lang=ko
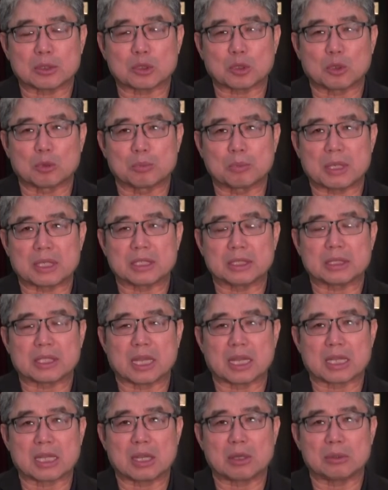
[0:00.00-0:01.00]
종말이
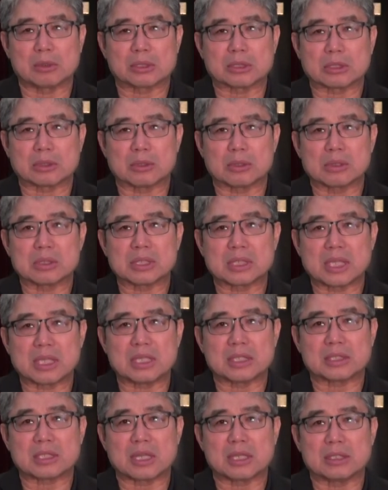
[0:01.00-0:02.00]
다가올수록
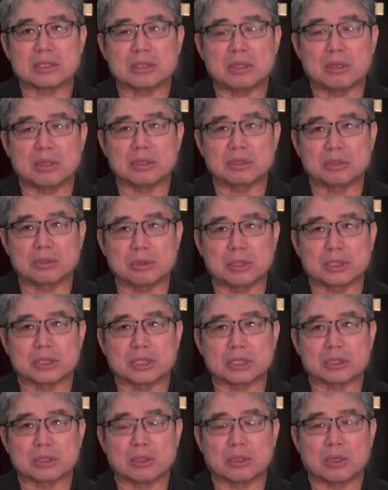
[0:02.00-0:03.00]
세상은
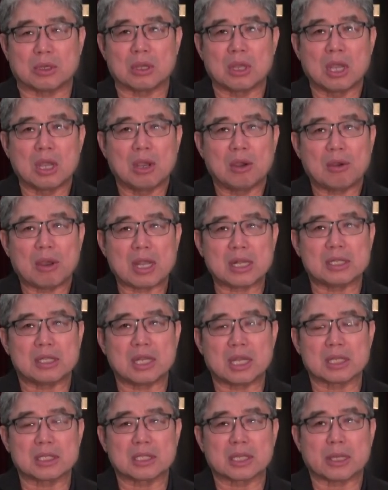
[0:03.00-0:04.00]
어두워지고
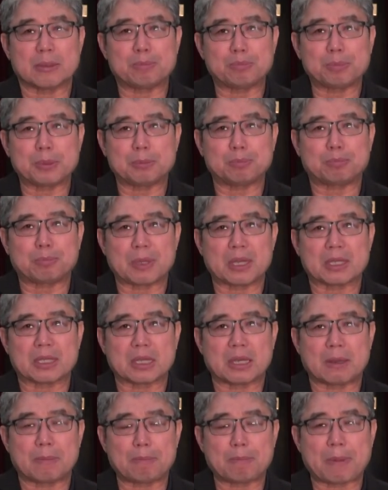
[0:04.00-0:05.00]
환란과
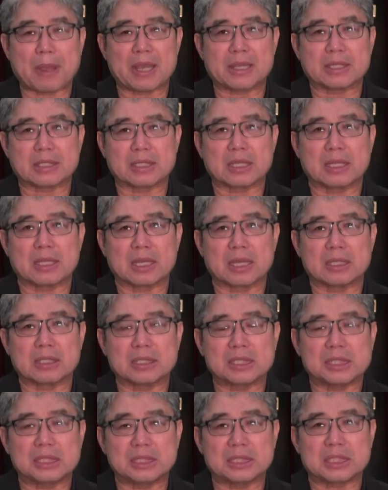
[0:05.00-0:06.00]
핍박과
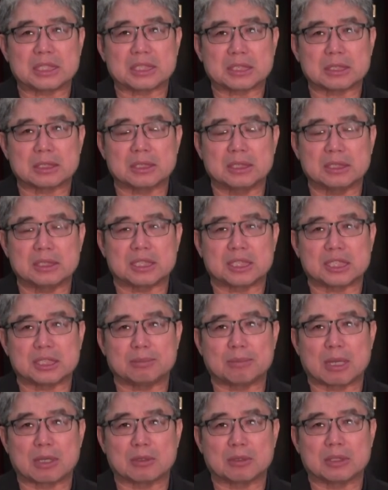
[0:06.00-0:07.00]
박해가
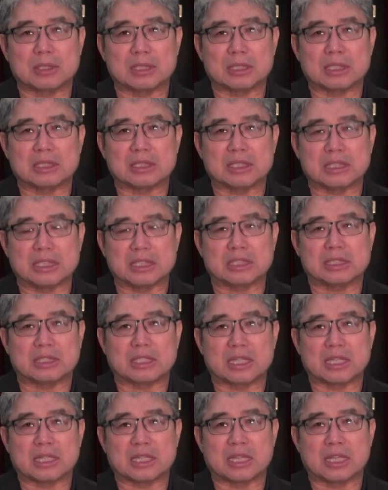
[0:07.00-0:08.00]
극심하고 있는
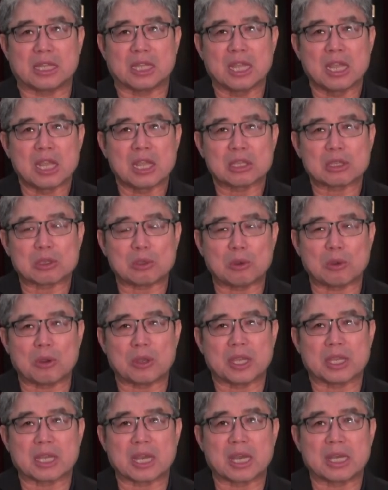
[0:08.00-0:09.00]
이때에
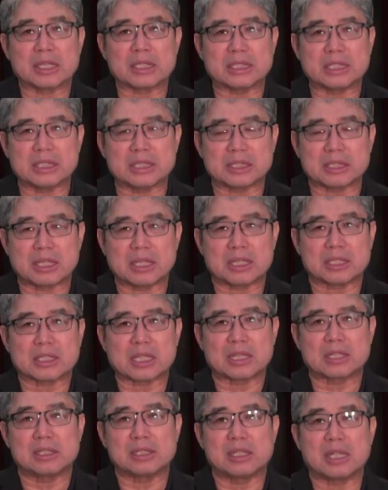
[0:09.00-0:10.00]
교회가 이
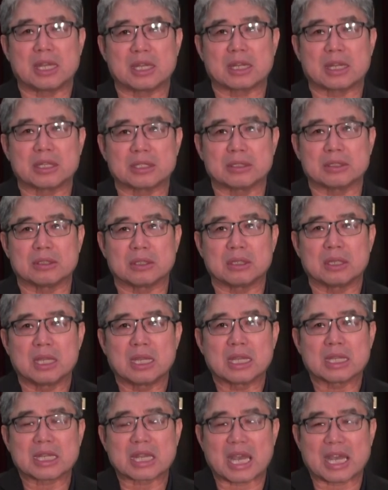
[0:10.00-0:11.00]
세상을 향하여
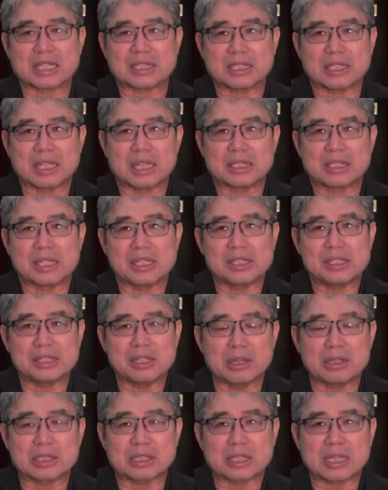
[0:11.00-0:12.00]
가져야 될
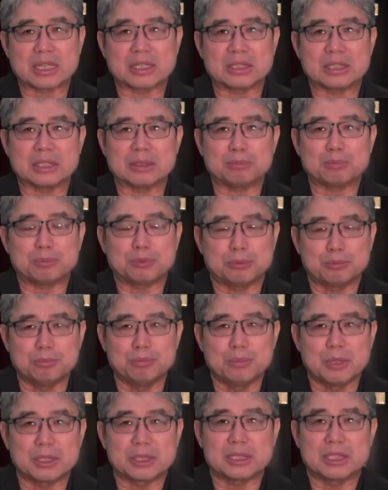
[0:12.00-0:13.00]
역할이
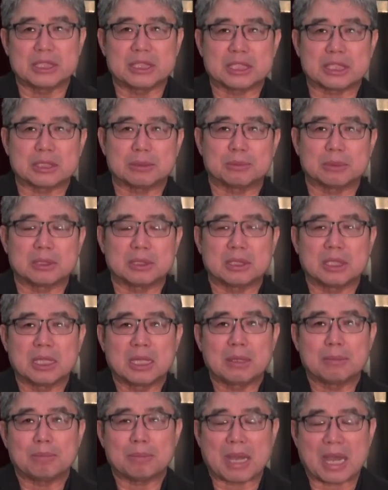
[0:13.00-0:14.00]
분명히 있음을
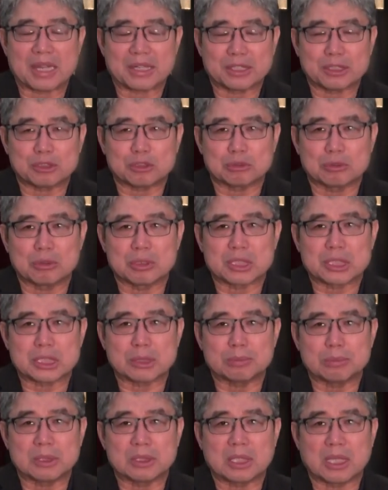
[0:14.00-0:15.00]
말해주고
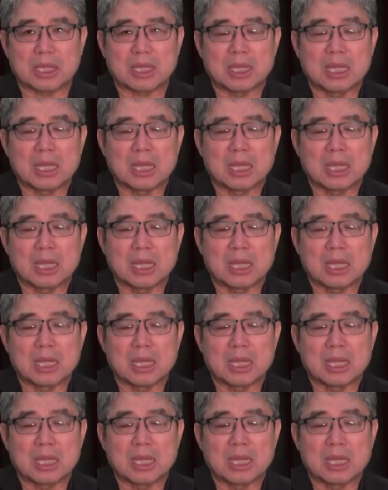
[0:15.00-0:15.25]
있습니다.